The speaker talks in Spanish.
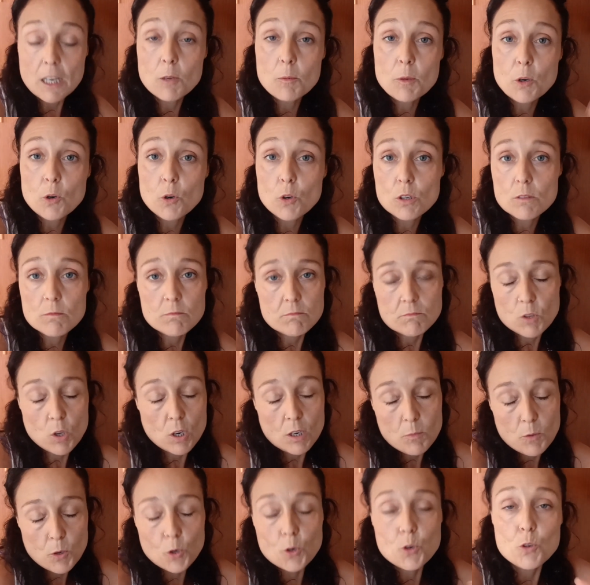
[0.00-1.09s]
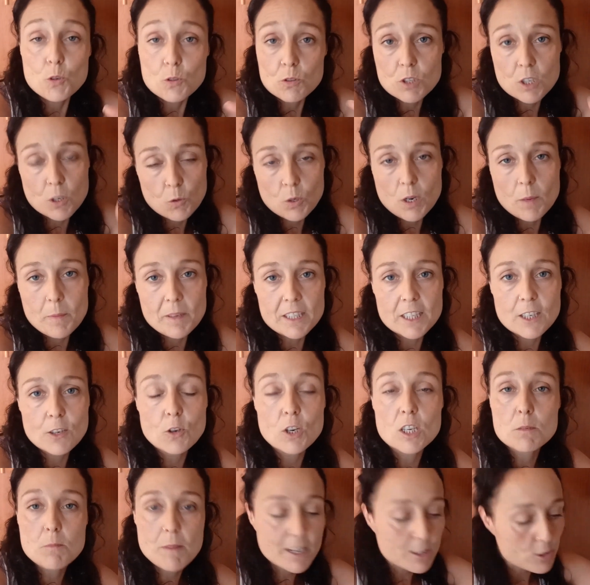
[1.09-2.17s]
a lo mejor, no, a lo mejor no, seguramente
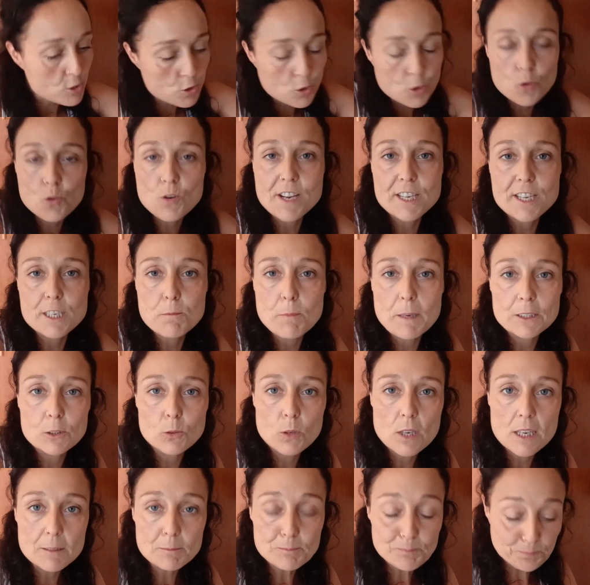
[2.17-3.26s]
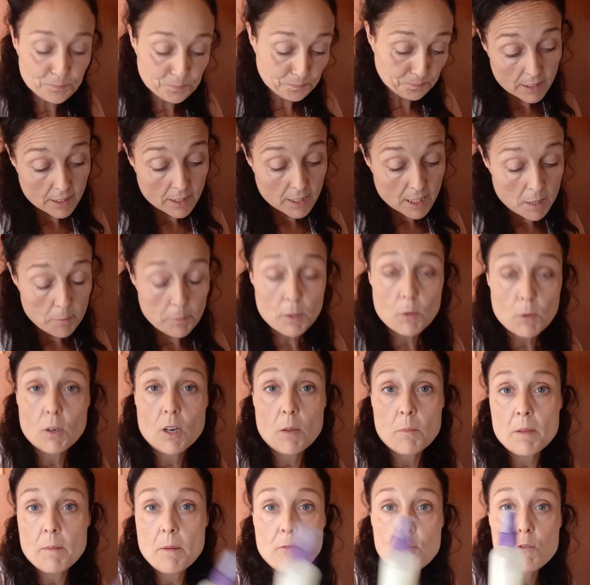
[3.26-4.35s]
con las manos o con una espátula. Pero
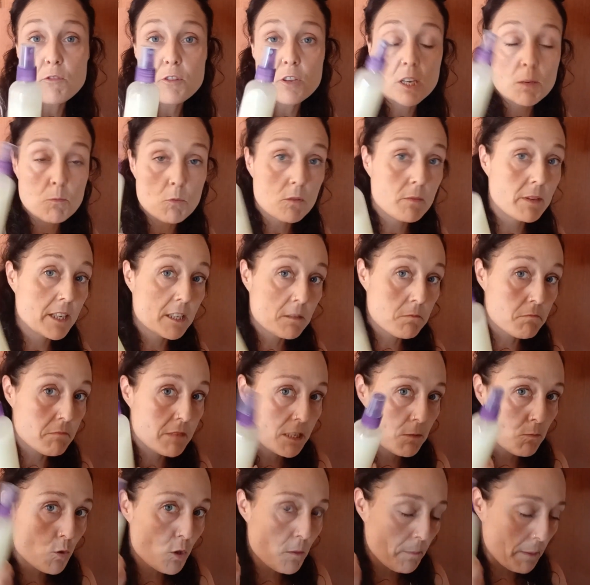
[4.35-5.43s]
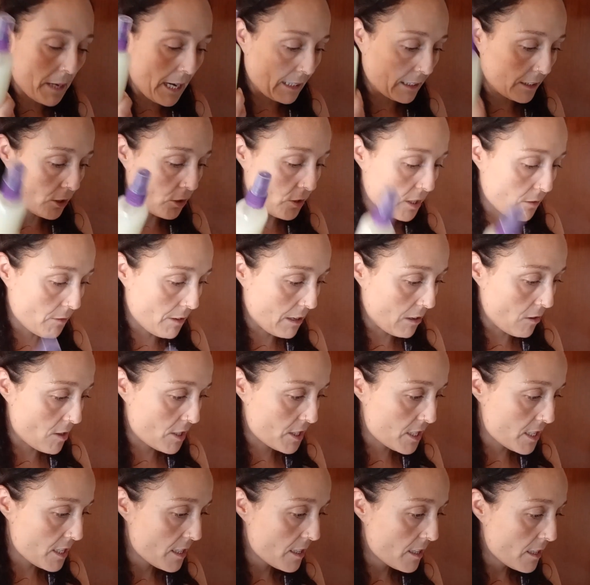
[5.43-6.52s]
bueno, a mí me funciona muy bien, es, es muy práctico llevarlo
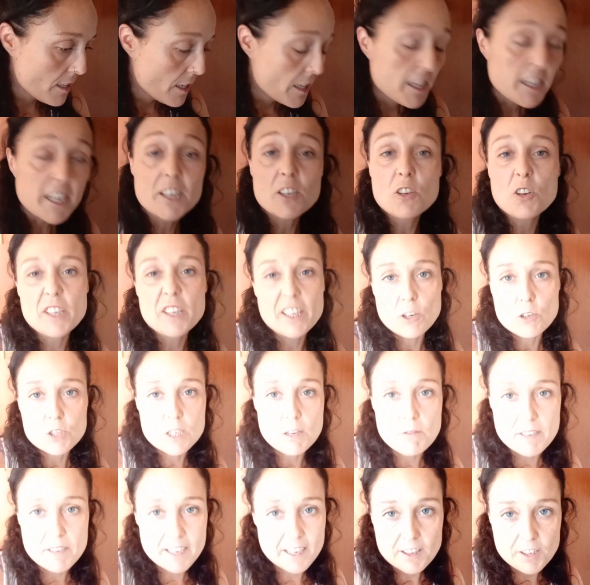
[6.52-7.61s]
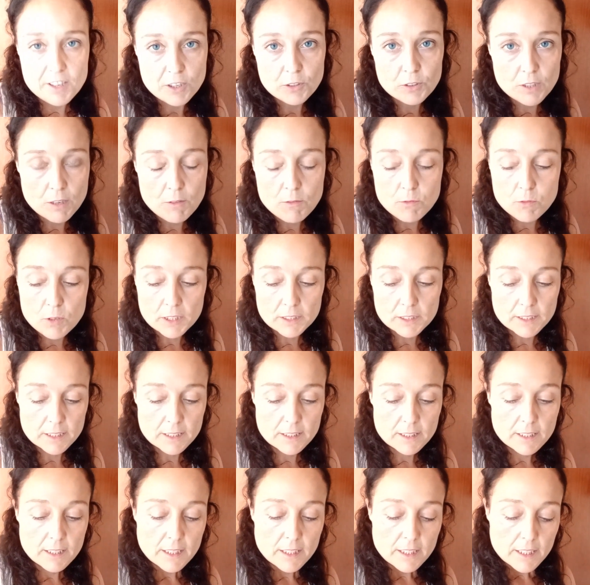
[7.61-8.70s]
así y no quiero esa fijación tan
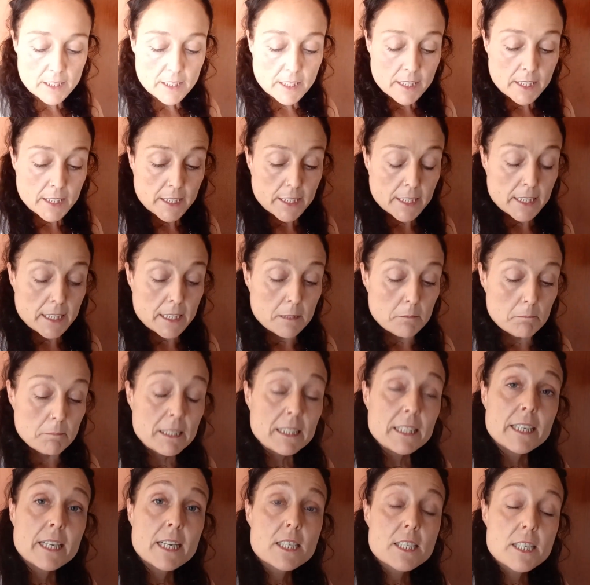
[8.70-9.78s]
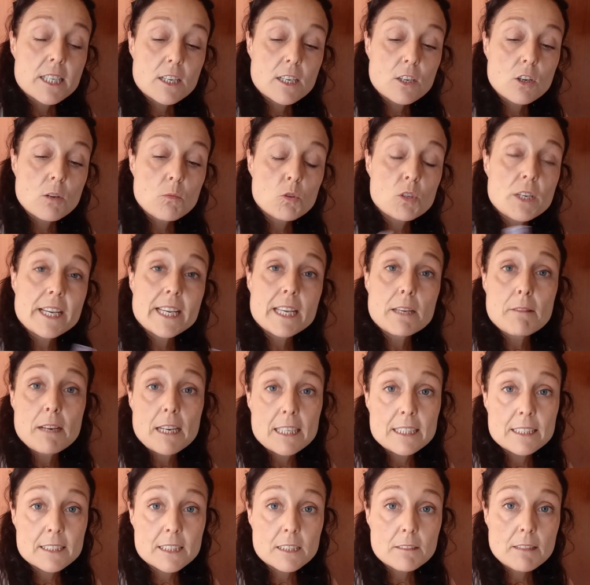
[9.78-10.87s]
fuerte. Vendría a ser como un
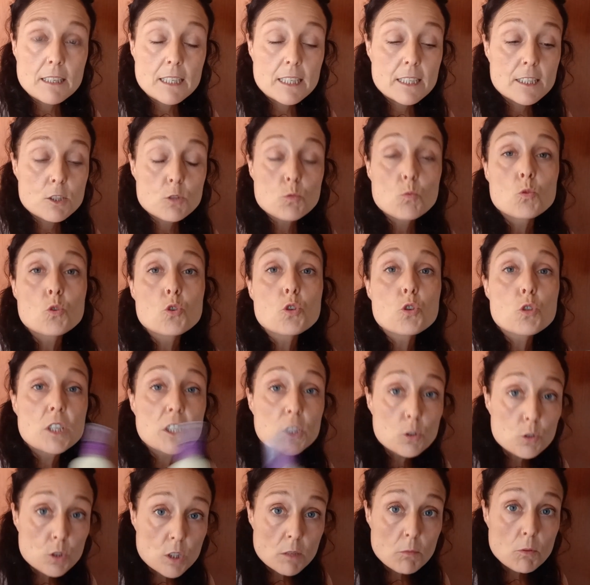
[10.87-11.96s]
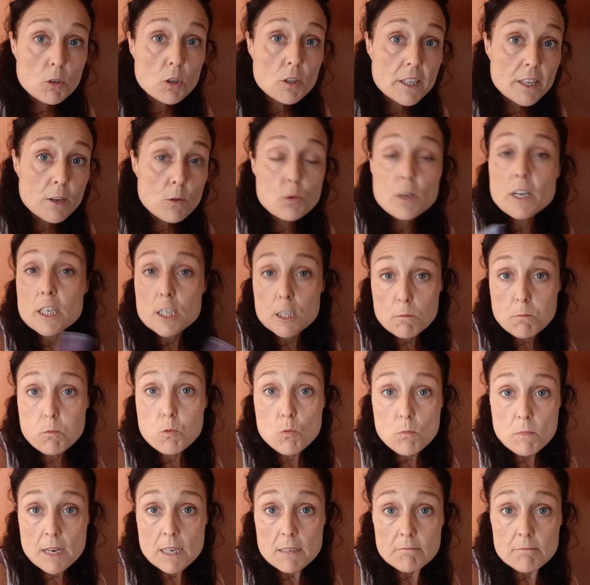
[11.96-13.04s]
equivalente, ¿vale? Es un sustitutivo de una
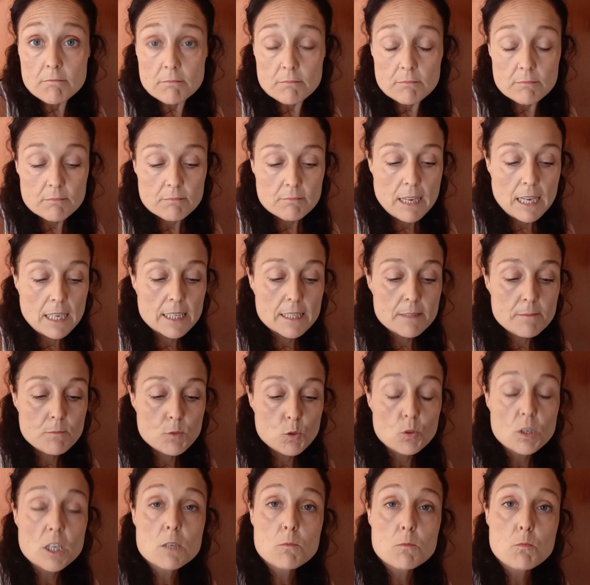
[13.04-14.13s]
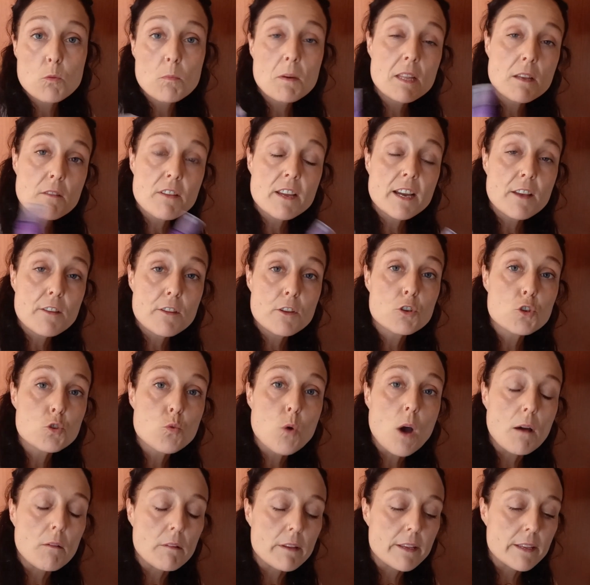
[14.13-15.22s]
espuma, ¿vale? De una espuma de fijación
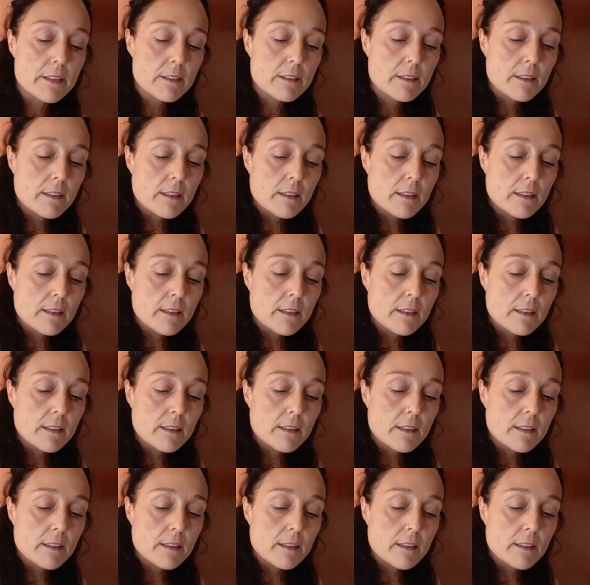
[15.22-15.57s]
suave.